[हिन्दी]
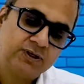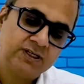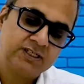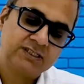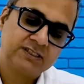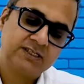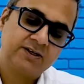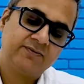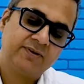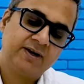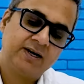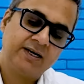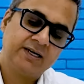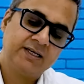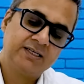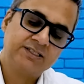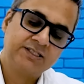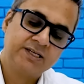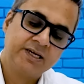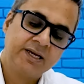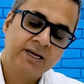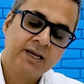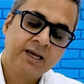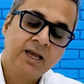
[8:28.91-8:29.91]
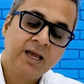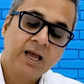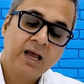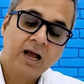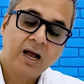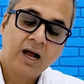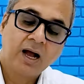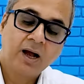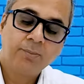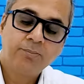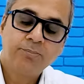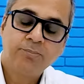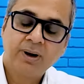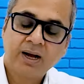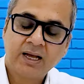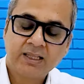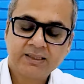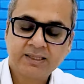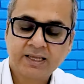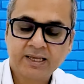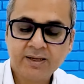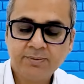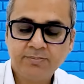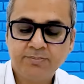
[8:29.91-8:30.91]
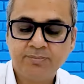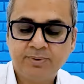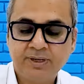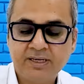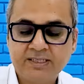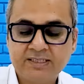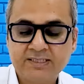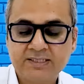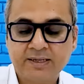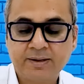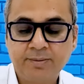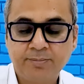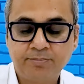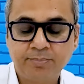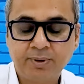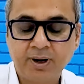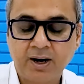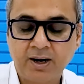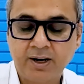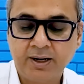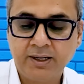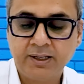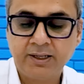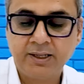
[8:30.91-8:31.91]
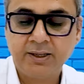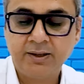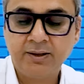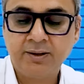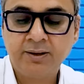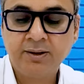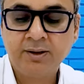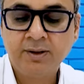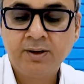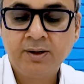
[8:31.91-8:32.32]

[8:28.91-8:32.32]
और डिसएडवांटेज है अब बात है ब्रेस्ट इम्प्लांट की